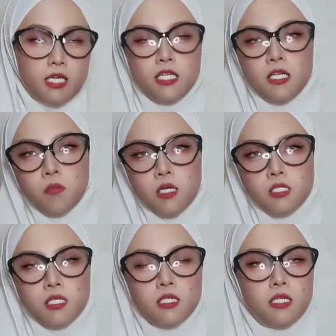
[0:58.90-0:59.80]
yang
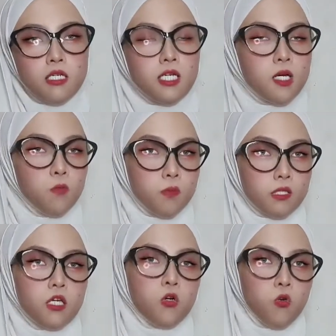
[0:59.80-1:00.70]
berasal dari
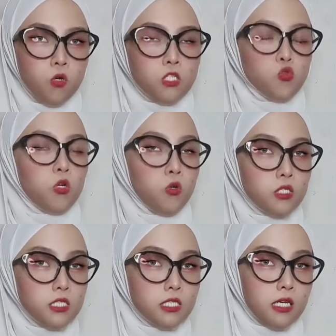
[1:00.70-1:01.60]
Kabupaten Goa,
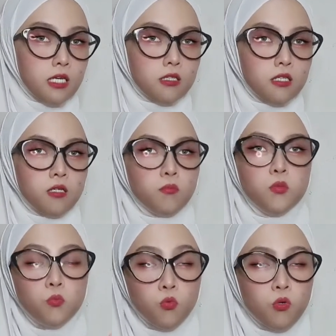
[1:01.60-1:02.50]
Sulawesi Selatan
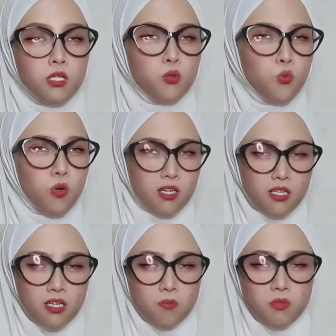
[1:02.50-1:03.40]
membuat
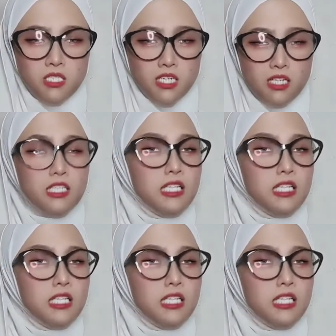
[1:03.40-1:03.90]
warga menjadi